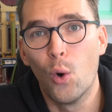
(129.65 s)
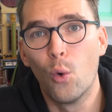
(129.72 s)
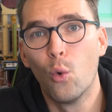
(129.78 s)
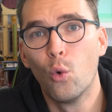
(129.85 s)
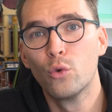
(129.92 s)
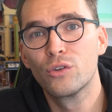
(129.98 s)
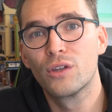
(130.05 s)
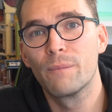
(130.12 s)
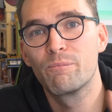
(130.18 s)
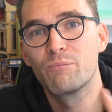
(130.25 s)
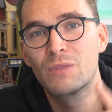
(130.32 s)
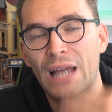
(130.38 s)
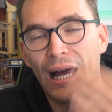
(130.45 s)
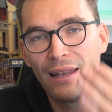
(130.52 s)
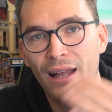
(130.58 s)
und
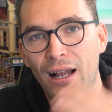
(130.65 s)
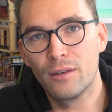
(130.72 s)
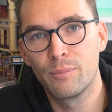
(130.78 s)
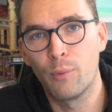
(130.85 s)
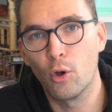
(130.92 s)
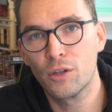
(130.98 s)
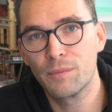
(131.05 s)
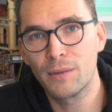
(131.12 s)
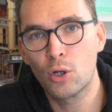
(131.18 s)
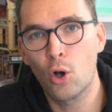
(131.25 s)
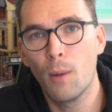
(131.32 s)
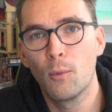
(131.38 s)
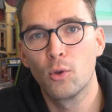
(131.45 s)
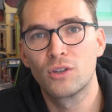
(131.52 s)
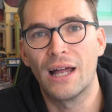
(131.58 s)
dann halt Post
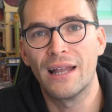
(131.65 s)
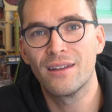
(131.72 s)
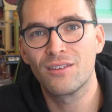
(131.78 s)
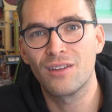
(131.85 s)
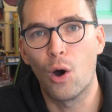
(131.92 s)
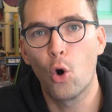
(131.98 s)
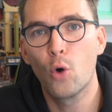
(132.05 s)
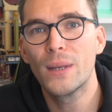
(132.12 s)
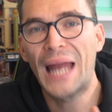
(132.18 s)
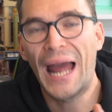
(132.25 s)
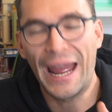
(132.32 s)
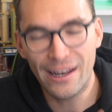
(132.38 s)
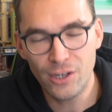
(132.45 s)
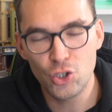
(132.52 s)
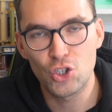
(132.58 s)
bekommen und dann das auch wieder
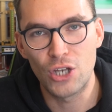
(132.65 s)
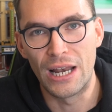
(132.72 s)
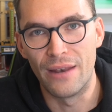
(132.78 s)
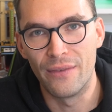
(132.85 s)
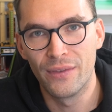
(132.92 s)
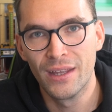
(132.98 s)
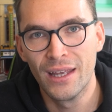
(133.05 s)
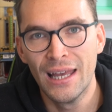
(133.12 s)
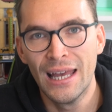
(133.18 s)
einstellen.